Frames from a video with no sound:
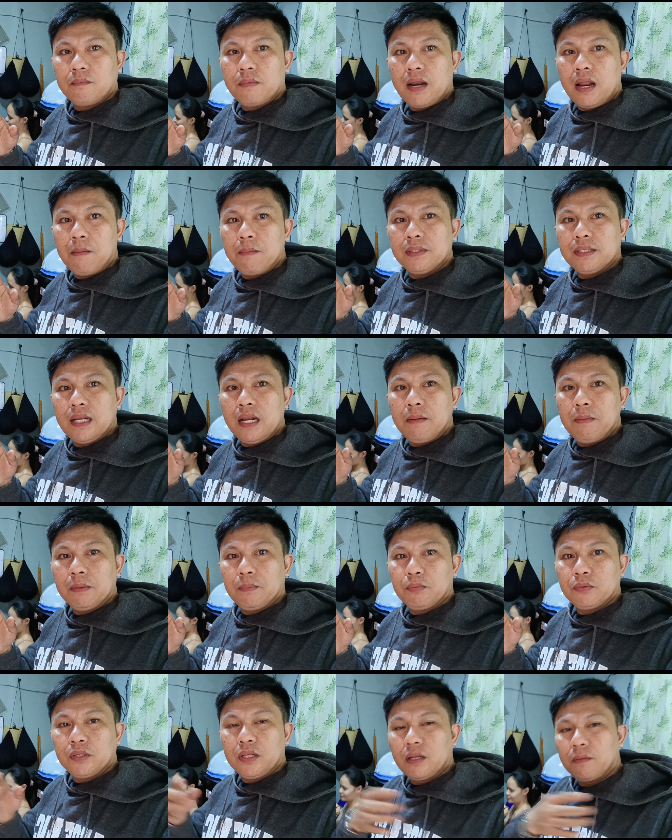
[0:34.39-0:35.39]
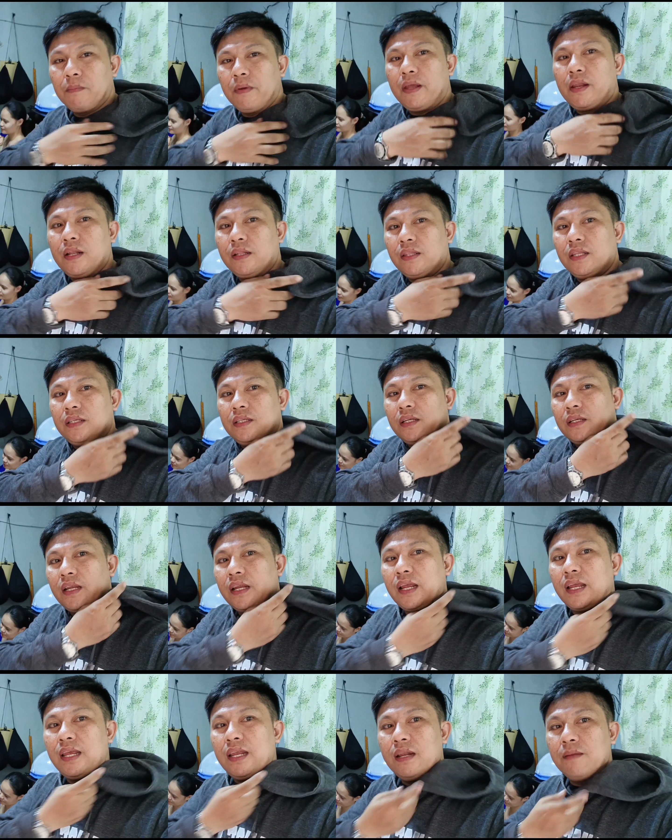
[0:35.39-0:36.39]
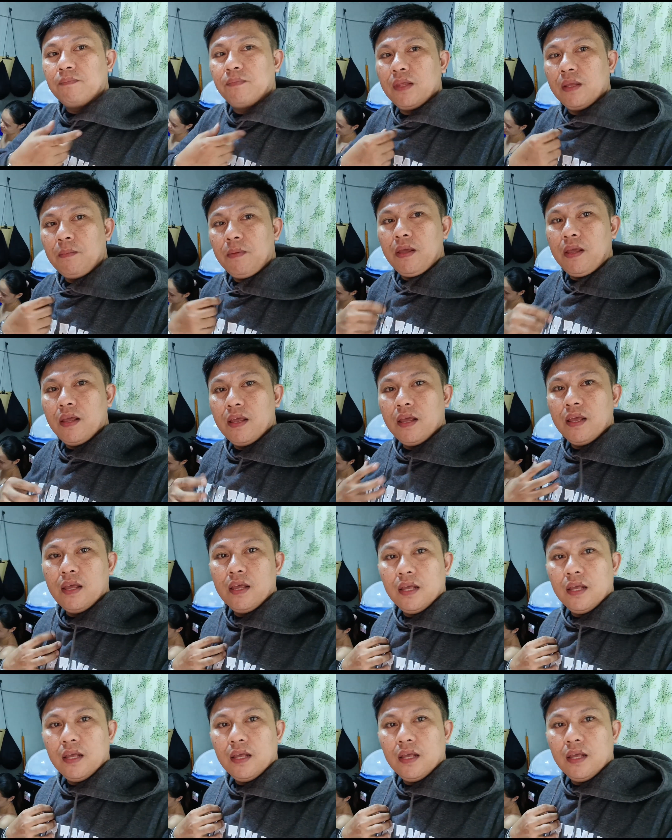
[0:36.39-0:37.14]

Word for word: maraming salamat po sa nagbigay ng t-shirt kay Kahilap TV.